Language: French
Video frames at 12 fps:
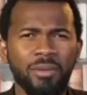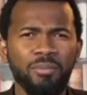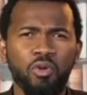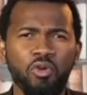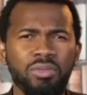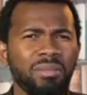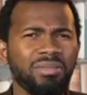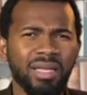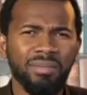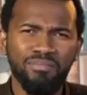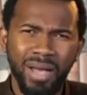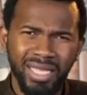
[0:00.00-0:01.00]
un problème
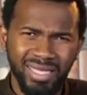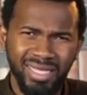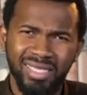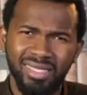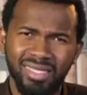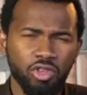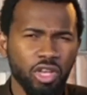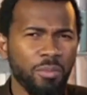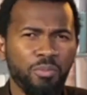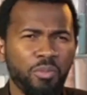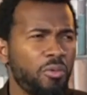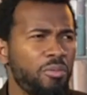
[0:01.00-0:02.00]
d'hépatite, tu as un
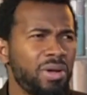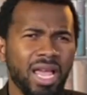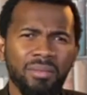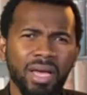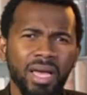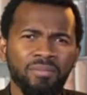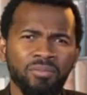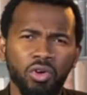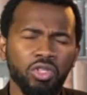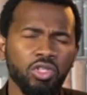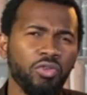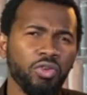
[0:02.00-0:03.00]
problème au
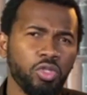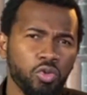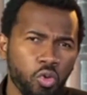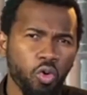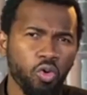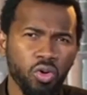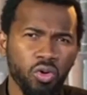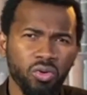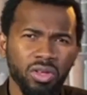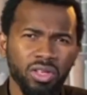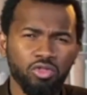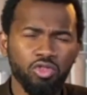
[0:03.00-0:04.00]
niveau du côlon,
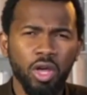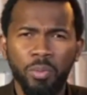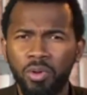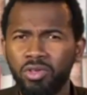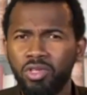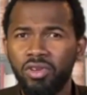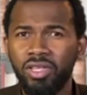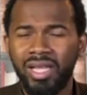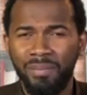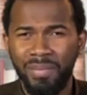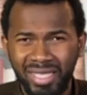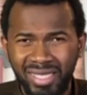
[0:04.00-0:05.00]
tu as un problème au niveau de ta
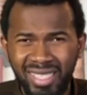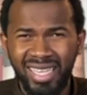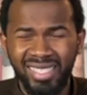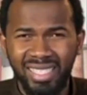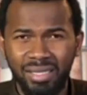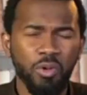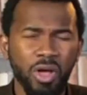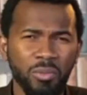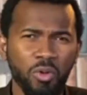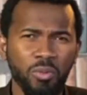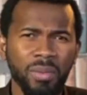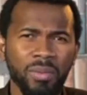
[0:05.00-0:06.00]
partie intime, un
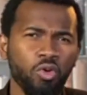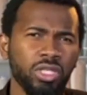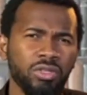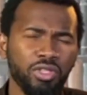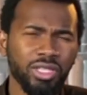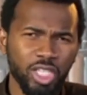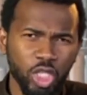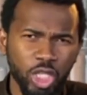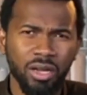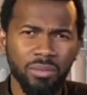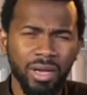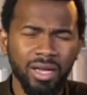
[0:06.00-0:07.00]
problème au niveau des
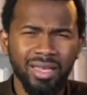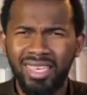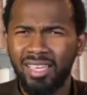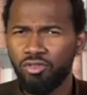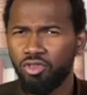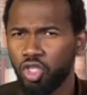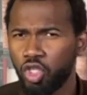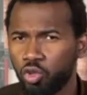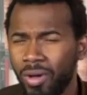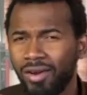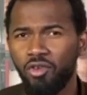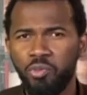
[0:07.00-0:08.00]
jambes. Quel que soit le